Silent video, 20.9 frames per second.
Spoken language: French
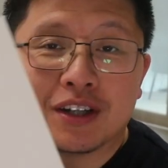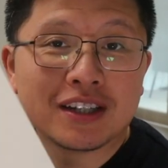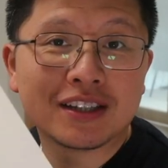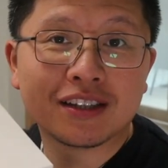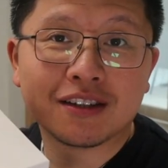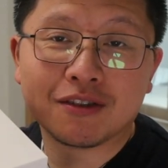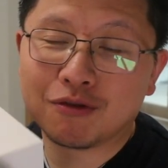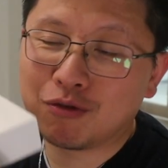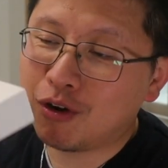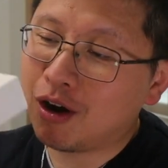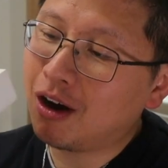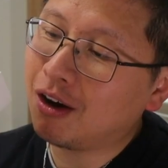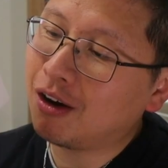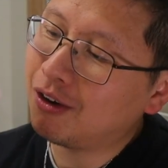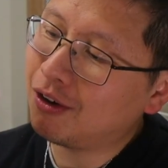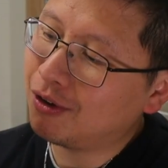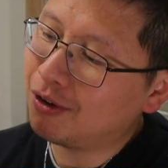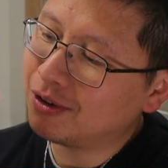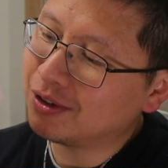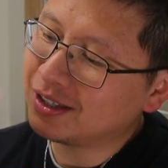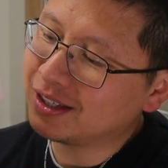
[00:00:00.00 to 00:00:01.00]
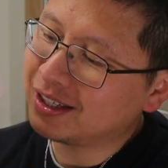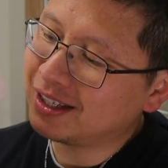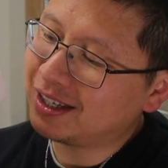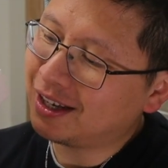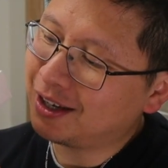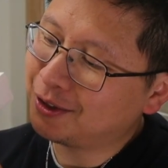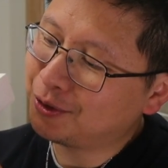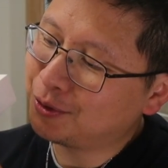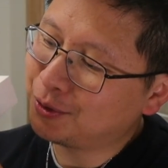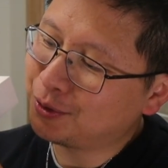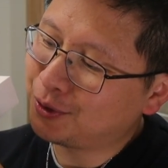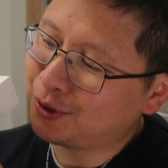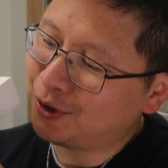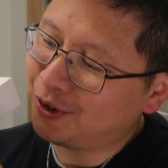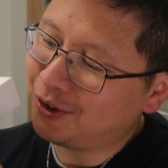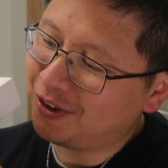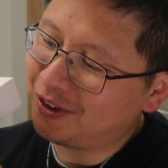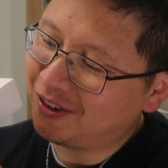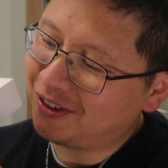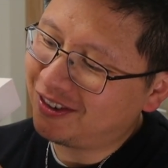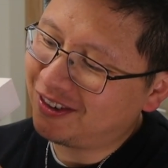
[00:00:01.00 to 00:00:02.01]
laisser voir euh, ce qu'il y a
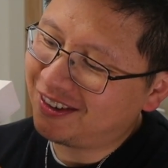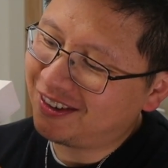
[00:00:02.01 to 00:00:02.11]
dedans.